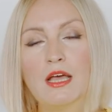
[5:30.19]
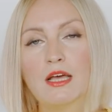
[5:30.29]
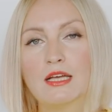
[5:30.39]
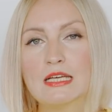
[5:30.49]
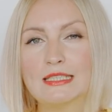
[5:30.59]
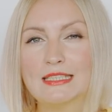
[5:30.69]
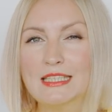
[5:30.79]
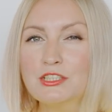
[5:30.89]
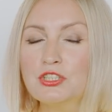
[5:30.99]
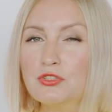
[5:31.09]
E,
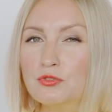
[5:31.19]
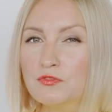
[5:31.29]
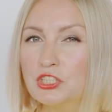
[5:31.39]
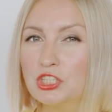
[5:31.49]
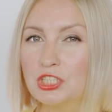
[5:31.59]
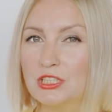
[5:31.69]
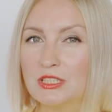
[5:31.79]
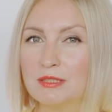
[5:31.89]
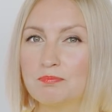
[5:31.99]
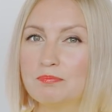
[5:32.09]
jest to również
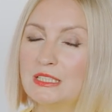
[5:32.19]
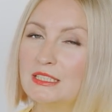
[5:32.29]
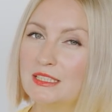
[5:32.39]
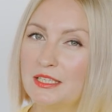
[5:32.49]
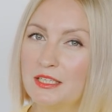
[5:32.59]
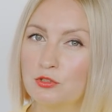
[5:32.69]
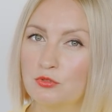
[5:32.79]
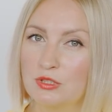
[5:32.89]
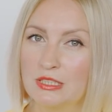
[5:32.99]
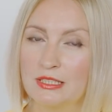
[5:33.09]
e, mini serial,
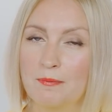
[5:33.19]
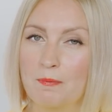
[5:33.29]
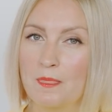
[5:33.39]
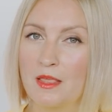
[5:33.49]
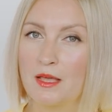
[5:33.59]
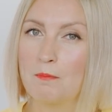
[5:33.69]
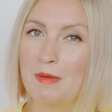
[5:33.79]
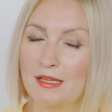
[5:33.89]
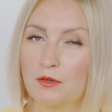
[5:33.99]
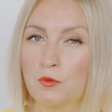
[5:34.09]
który mm,
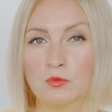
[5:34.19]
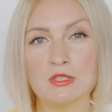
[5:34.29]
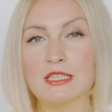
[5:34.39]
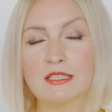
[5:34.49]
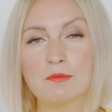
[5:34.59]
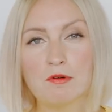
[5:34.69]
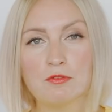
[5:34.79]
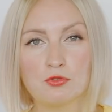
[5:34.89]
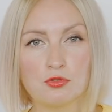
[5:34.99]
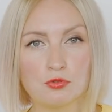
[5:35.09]
ma taką
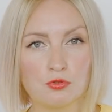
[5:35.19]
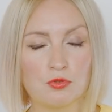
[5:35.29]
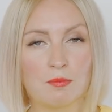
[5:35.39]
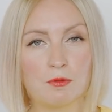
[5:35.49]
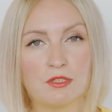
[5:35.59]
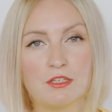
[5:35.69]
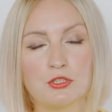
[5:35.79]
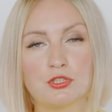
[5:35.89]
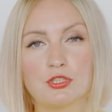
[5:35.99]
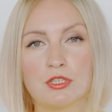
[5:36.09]
nietypową strukturę,
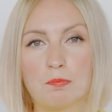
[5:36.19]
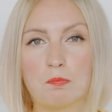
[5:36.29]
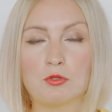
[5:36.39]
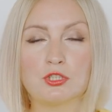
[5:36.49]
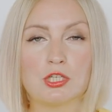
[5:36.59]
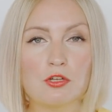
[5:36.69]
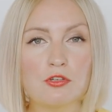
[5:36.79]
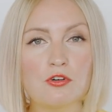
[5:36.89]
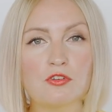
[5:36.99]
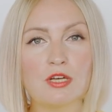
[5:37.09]
ponieważ e,
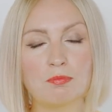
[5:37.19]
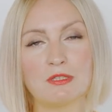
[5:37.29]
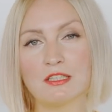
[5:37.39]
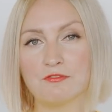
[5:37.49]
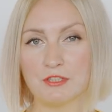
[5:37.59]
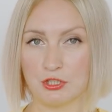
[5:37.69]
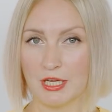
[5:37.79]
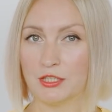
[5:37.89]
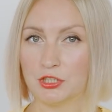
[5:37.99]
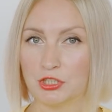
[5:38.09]
podzielono go jakby na dwie
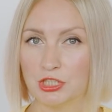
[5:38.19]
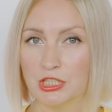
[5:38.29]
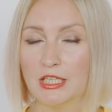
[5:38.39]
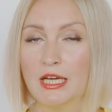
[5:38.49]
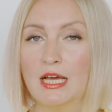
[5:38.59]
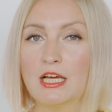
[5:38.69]
części.